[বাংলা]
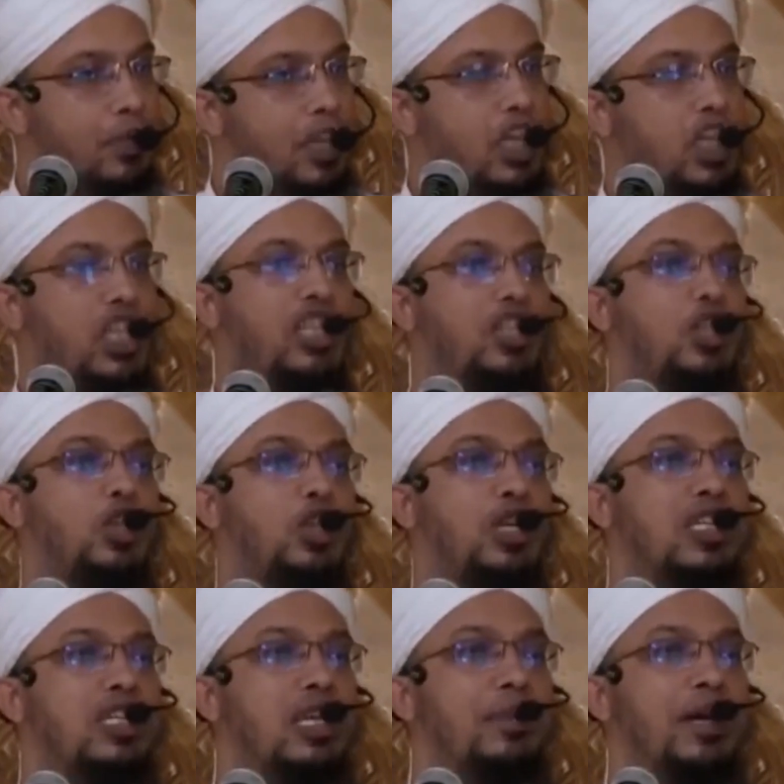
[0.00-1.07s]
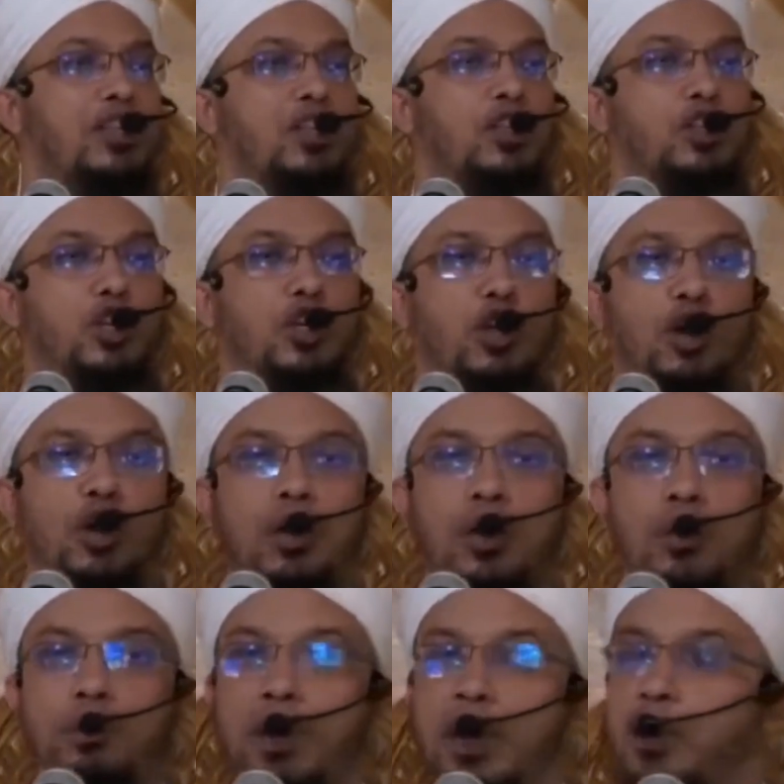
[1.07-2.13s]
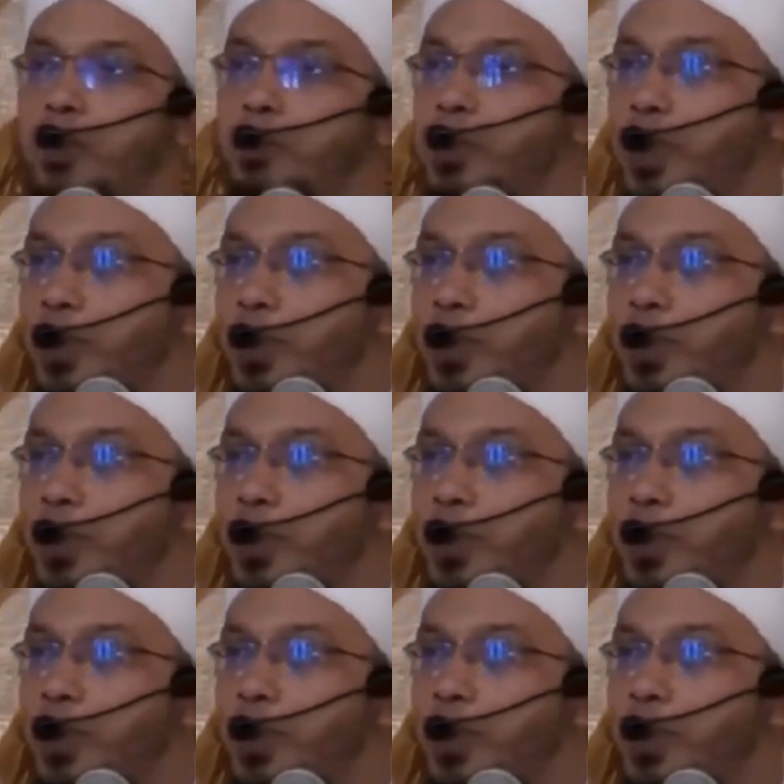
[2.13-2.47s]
তিনি শেষ দশক আসলে ইবাদতের জন্য পাগল